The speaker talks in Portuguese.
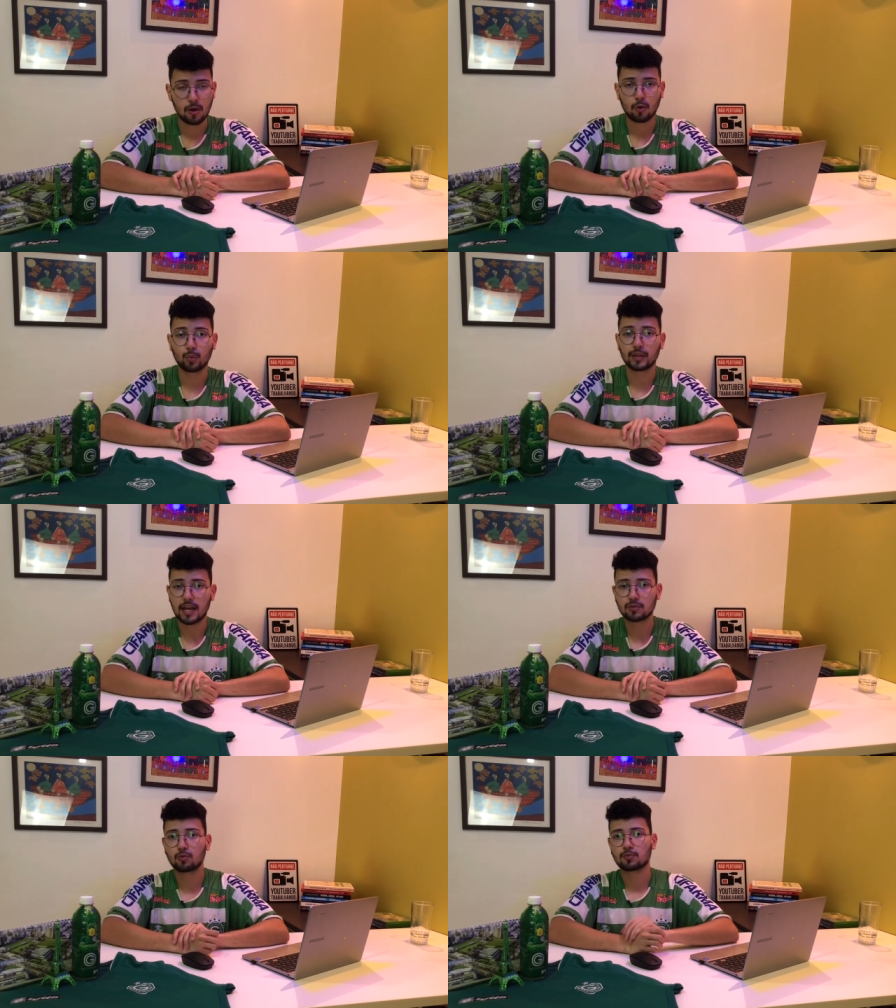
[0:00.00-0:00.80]
com
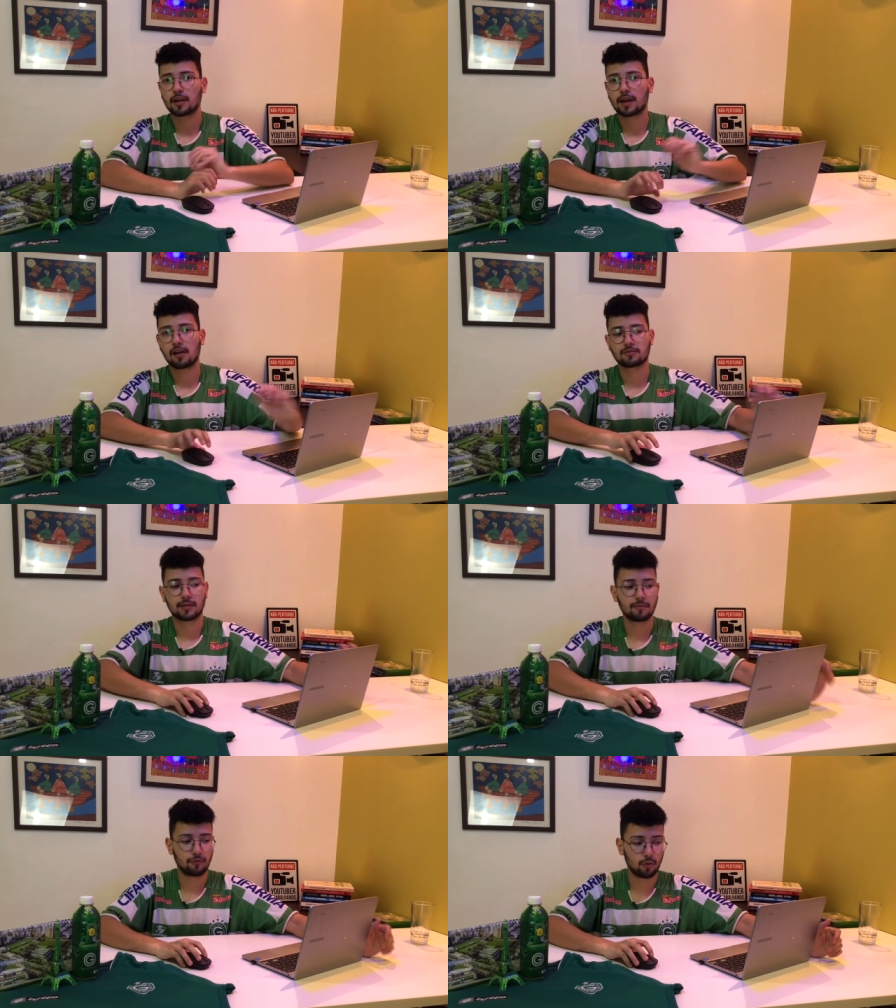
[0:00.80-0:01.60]
10 gols marcados,
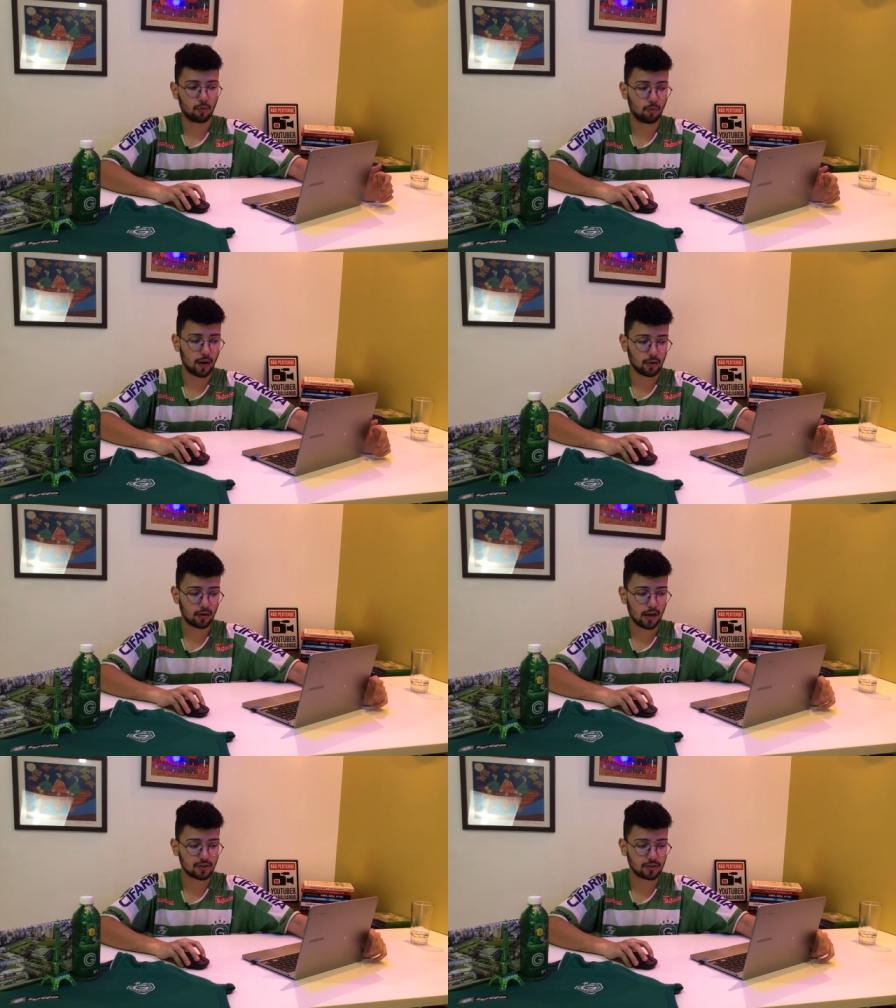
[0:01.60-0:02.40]
né? Foi o
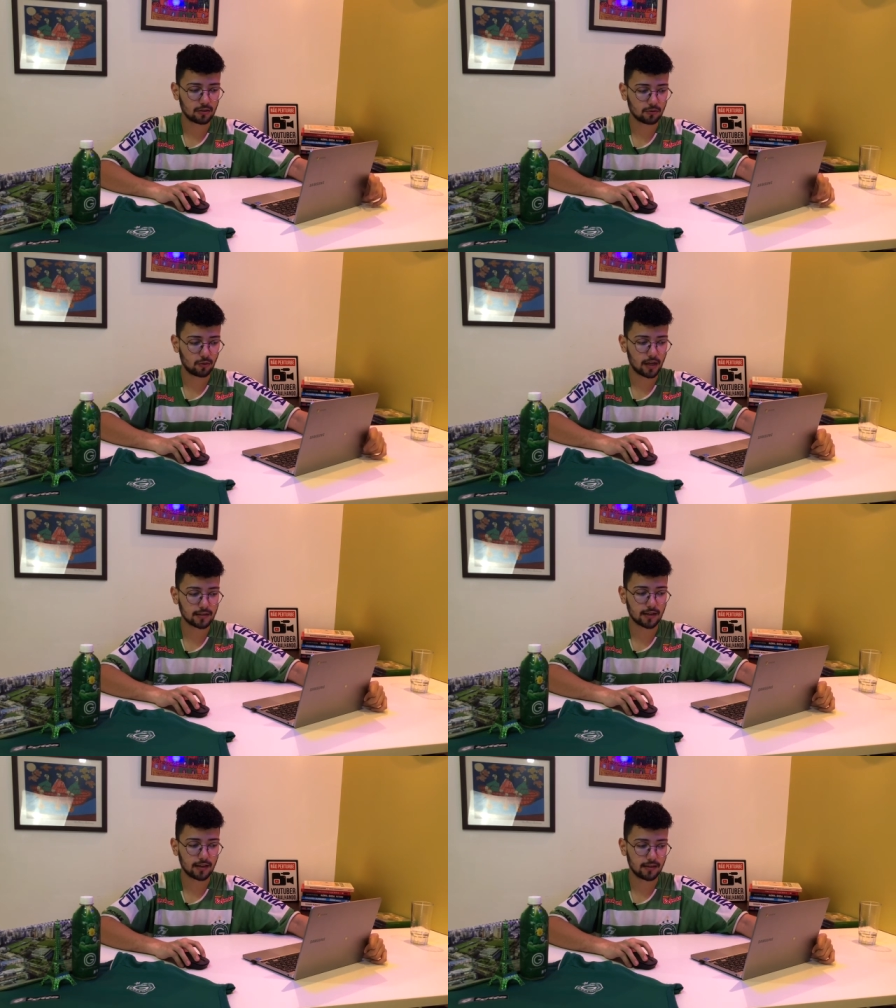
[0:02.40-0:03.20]
maior artilheiro do
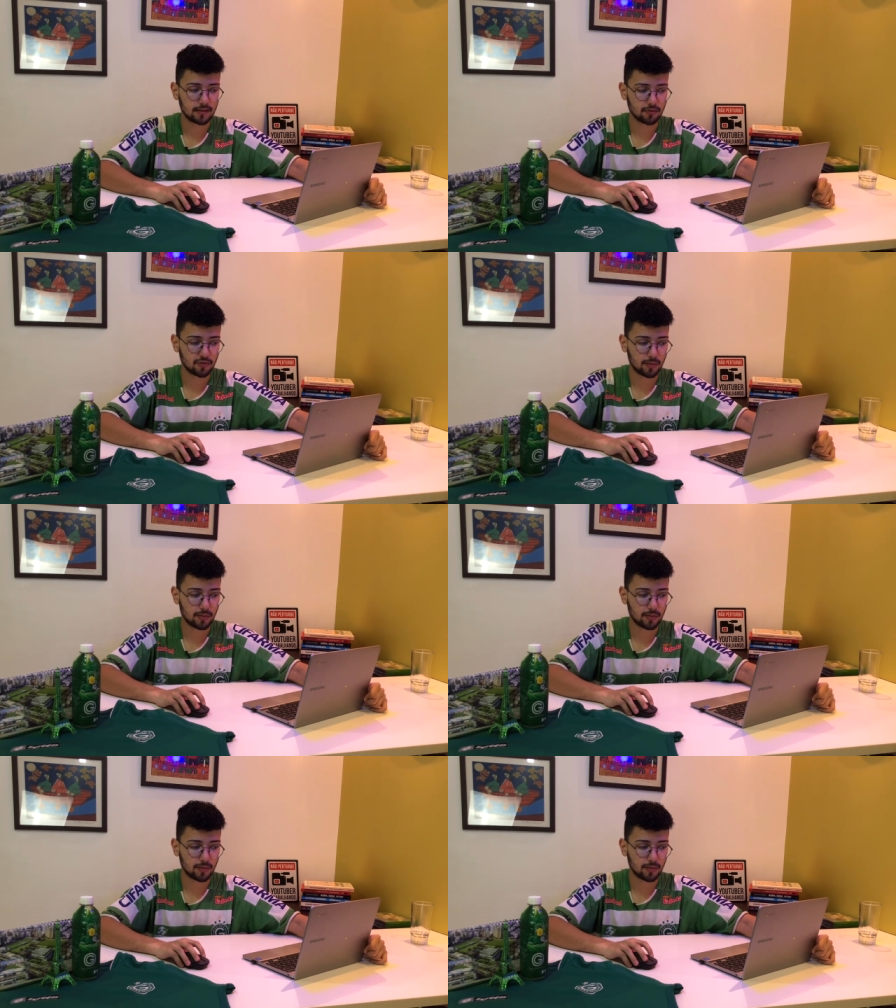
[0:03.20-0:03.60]
Goiás naquela edição de